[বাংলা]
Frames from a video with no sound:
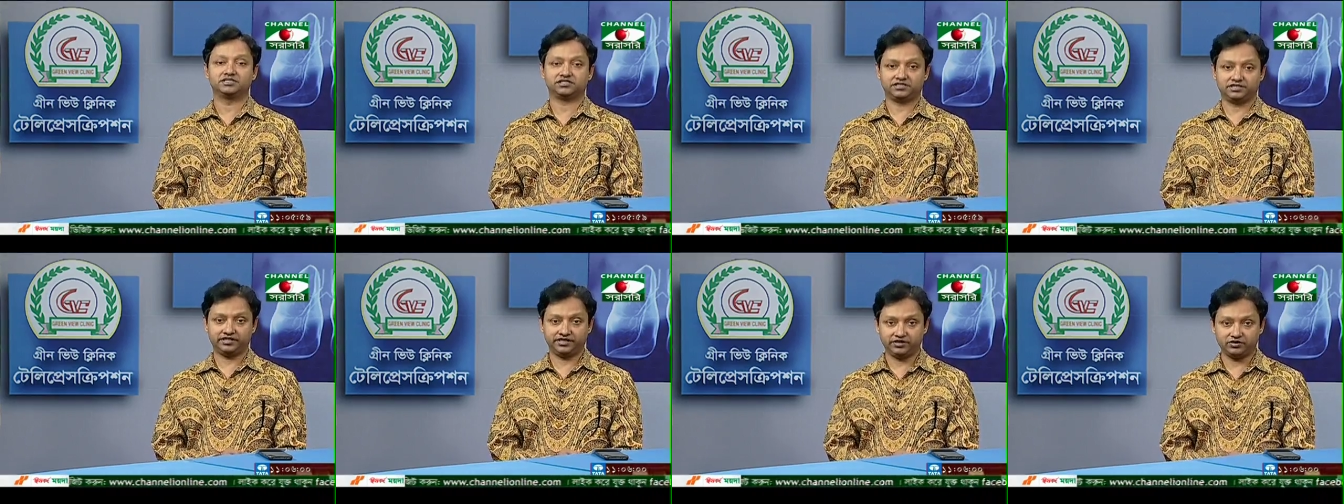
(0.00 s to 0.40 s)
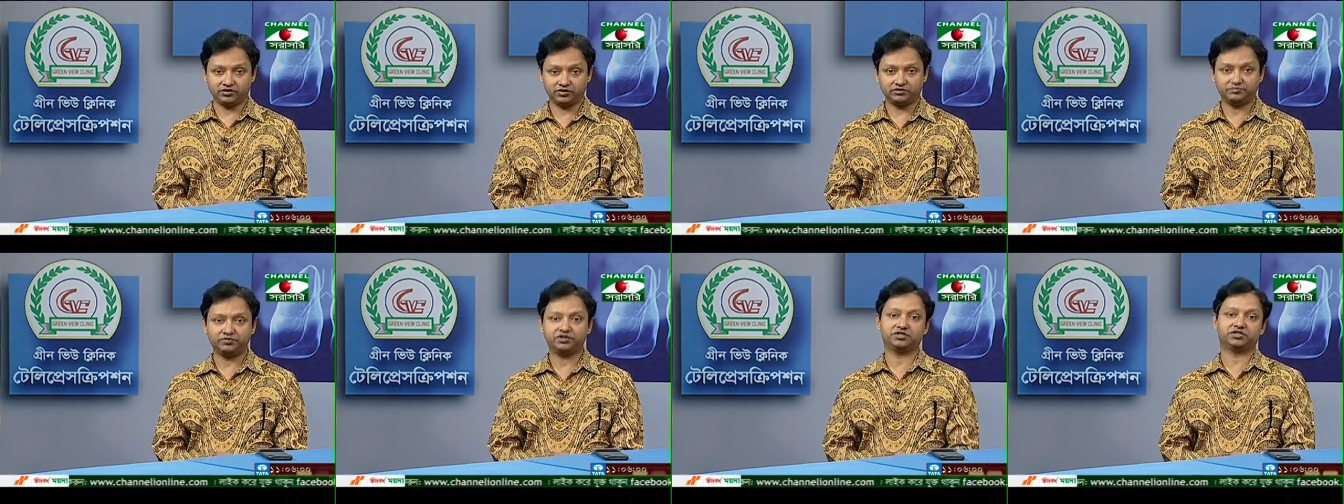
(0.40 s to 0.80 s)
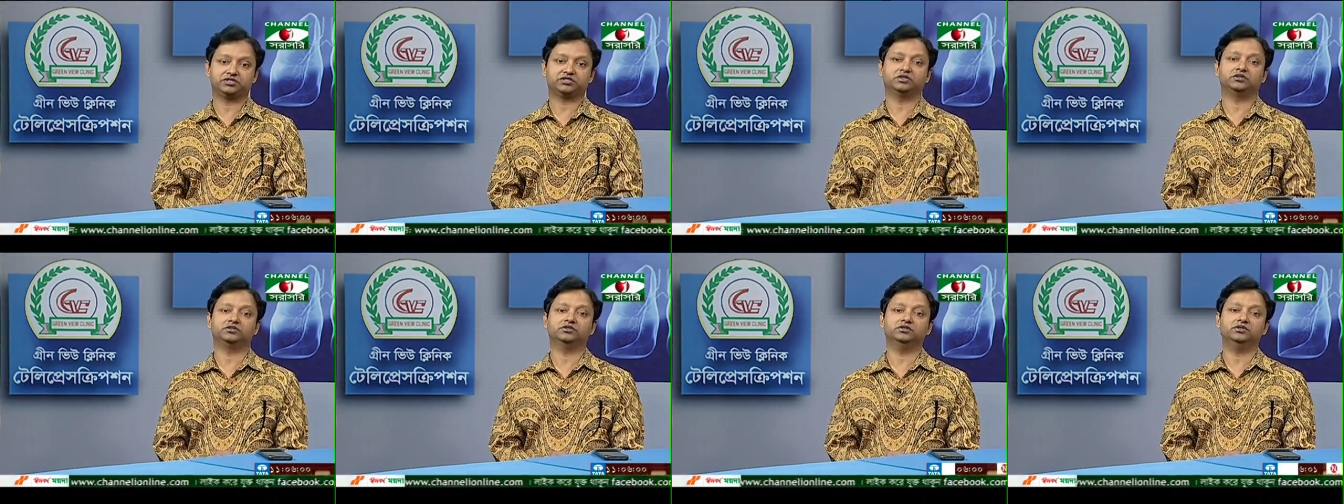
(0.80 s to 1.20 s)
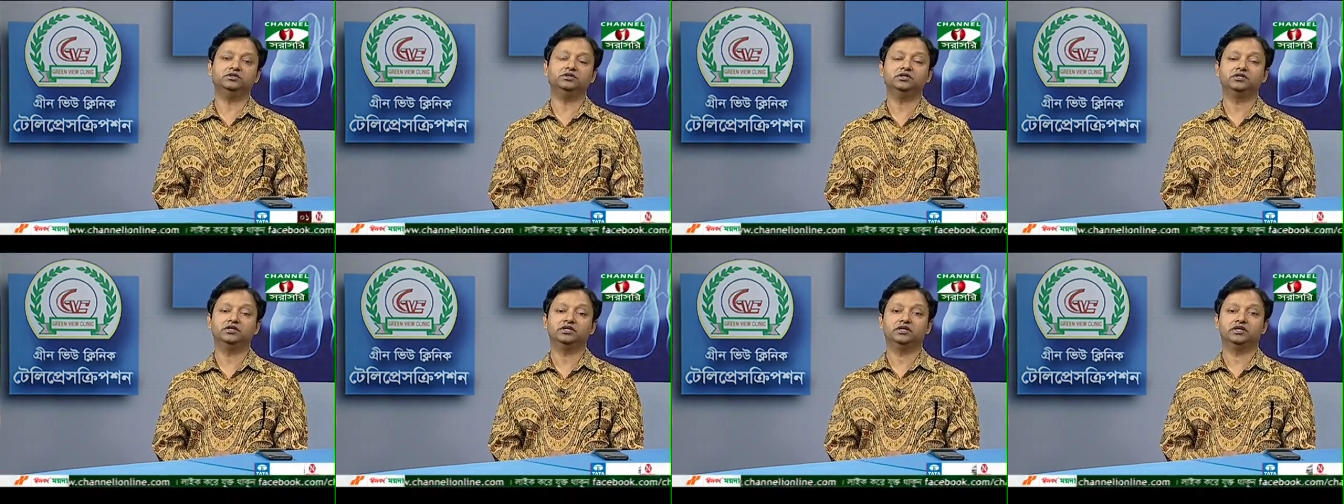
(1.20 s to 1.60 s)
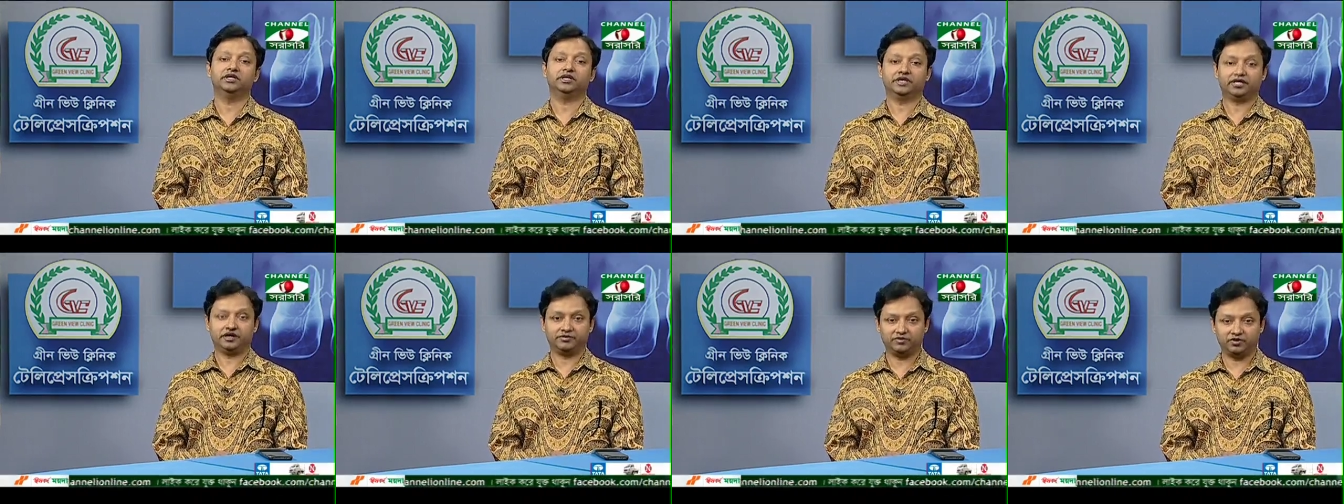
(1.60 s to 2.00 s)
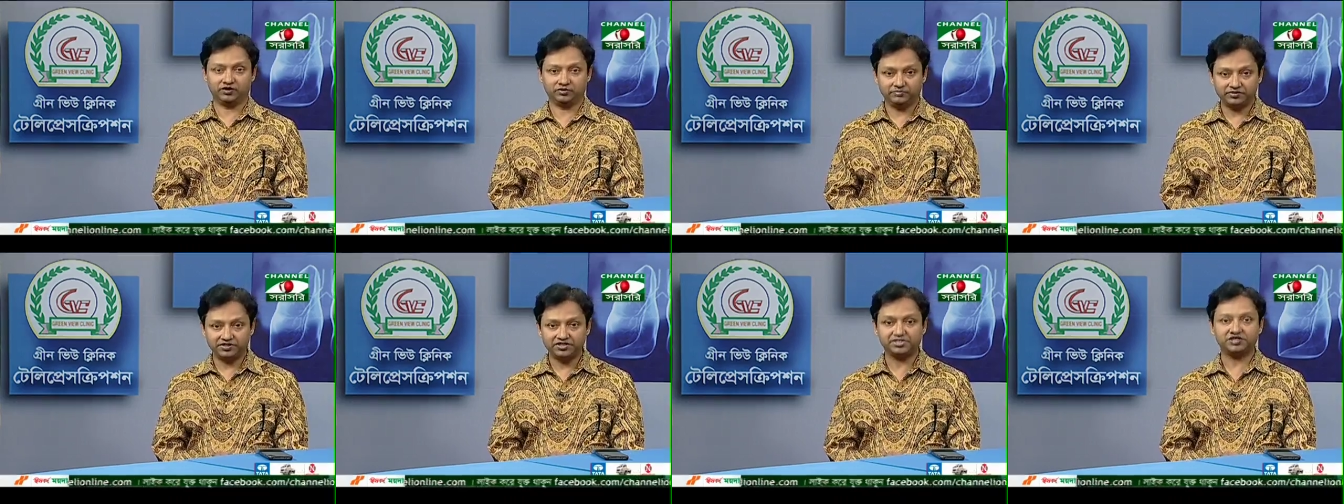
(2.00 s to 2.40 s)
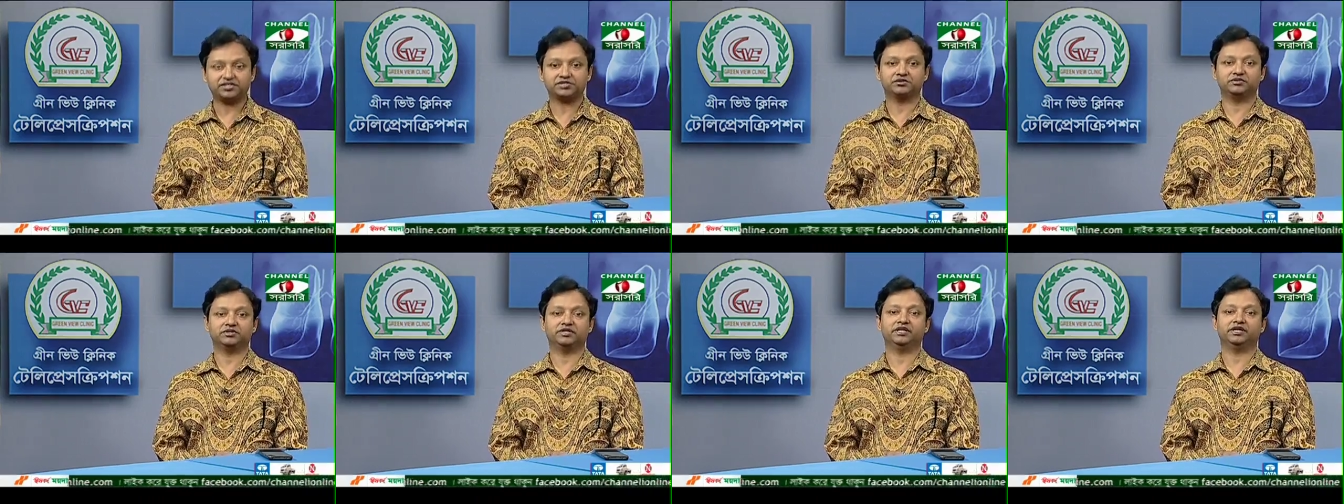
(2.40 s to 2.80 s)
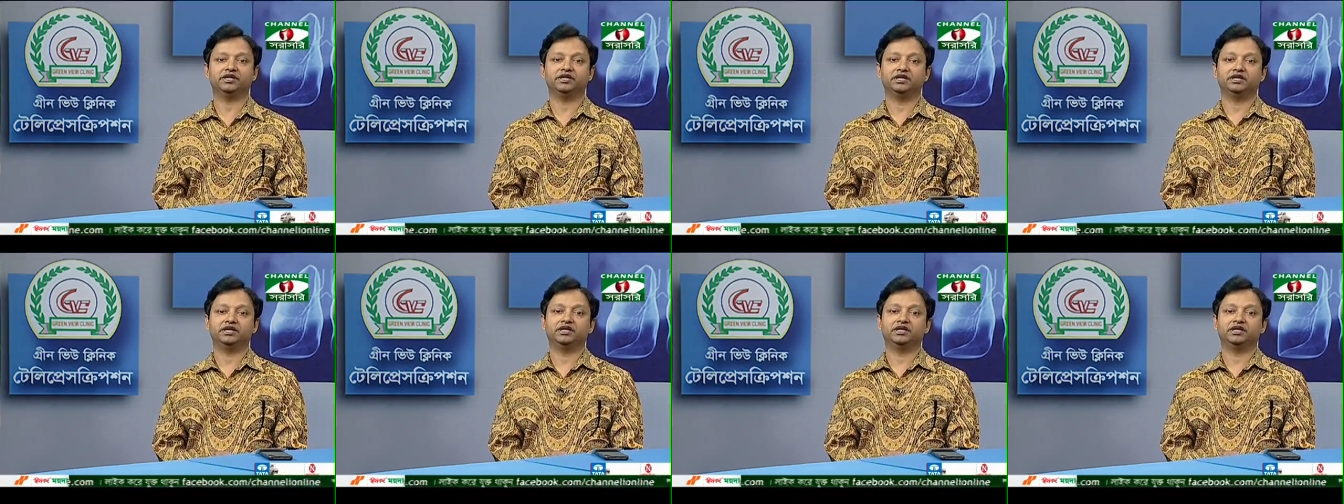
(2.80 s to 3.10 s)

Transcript: স্ত্রীরোগ বিশেষজ্ঞ এবং বিশেষ করে